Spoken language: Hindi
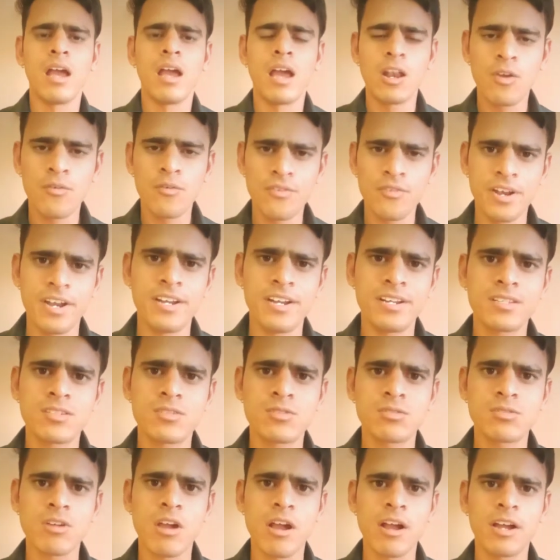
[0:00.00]
हेलो फ्रेंड्स
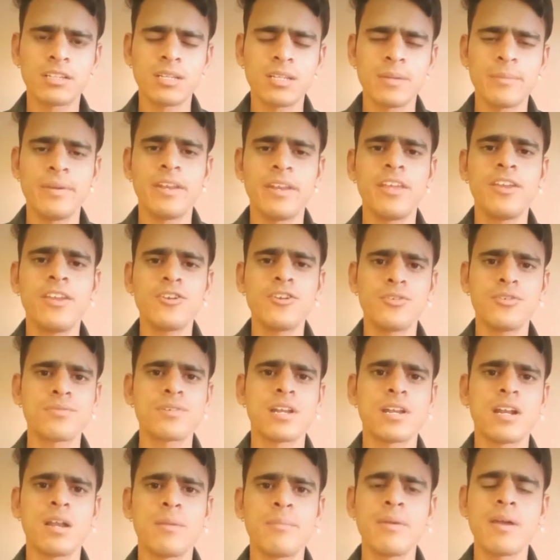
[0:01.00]
स्वागत है मेरे यूट्यूब
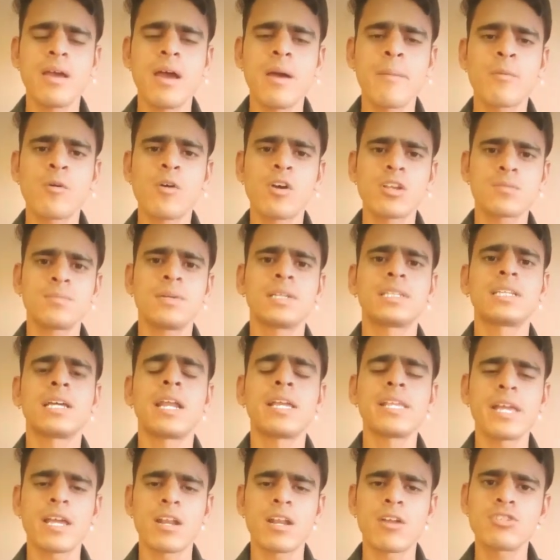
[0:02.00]
चैनल में आपको आज
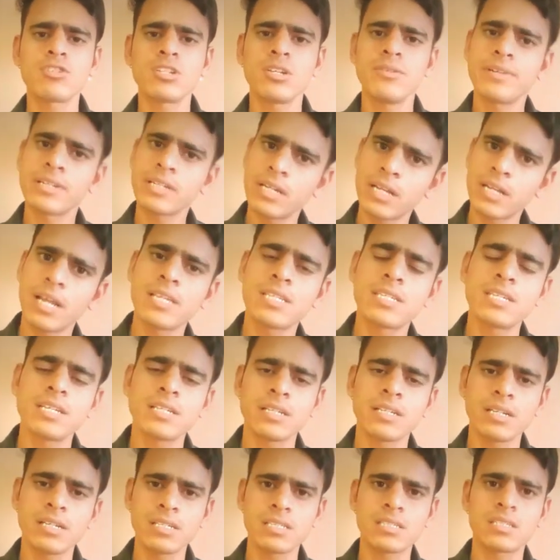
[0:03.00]
बताने जा रहा हूँ जीवन का रहस्य
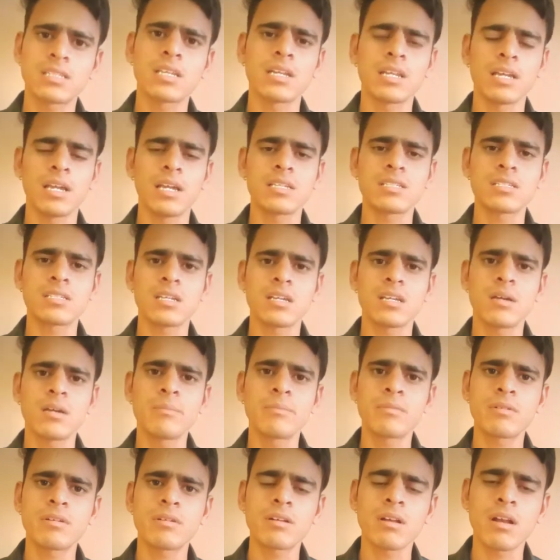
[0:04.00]
कि किस तरीके से हम